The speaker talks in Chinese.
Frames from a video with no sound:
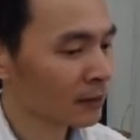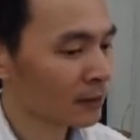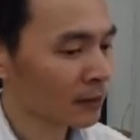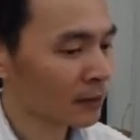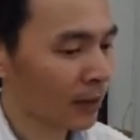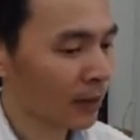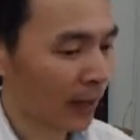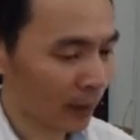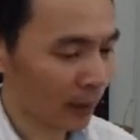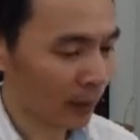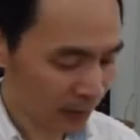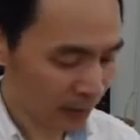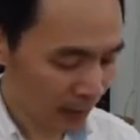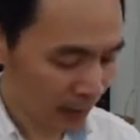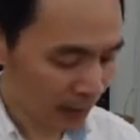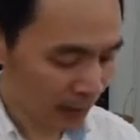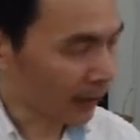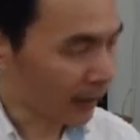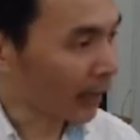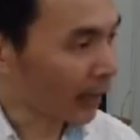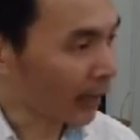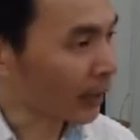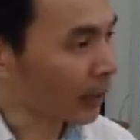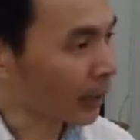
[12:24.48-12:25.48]
好，这
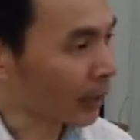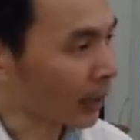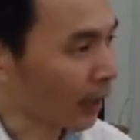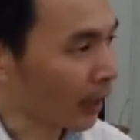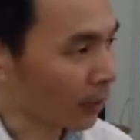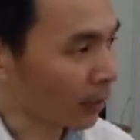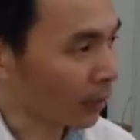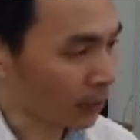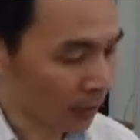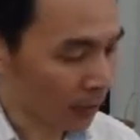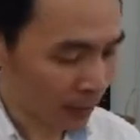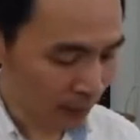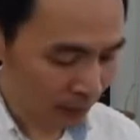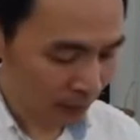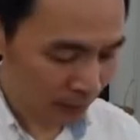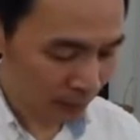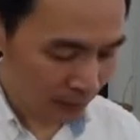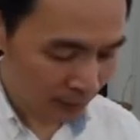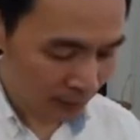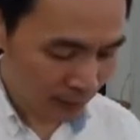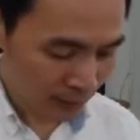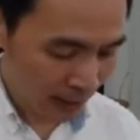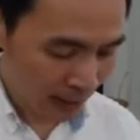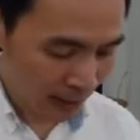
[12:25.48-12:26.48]
样两个好了，
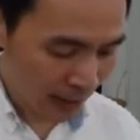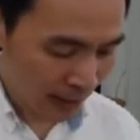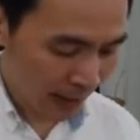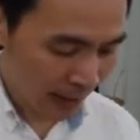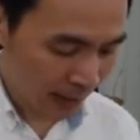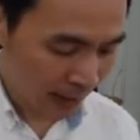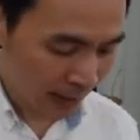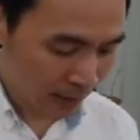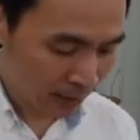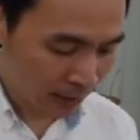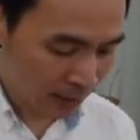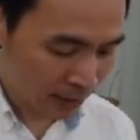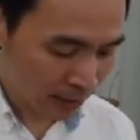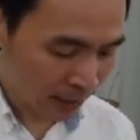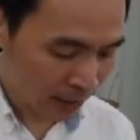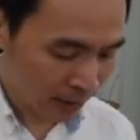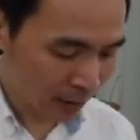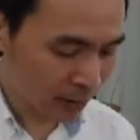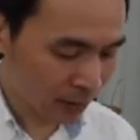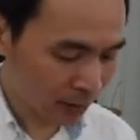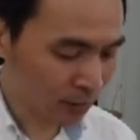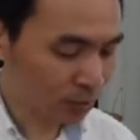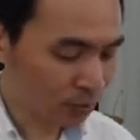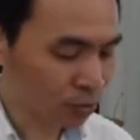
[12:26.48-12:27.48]
再来这
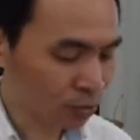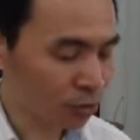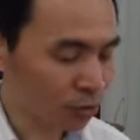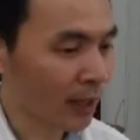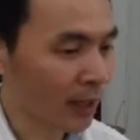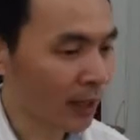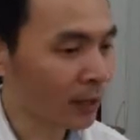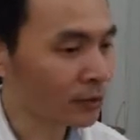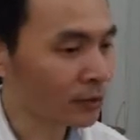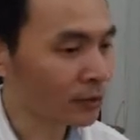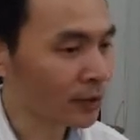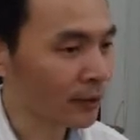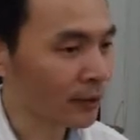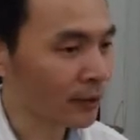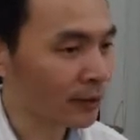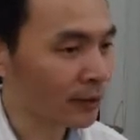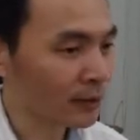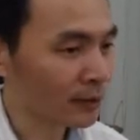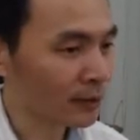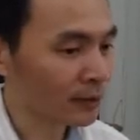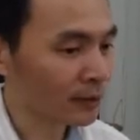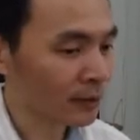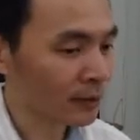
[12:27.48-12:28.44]
个是讯号线。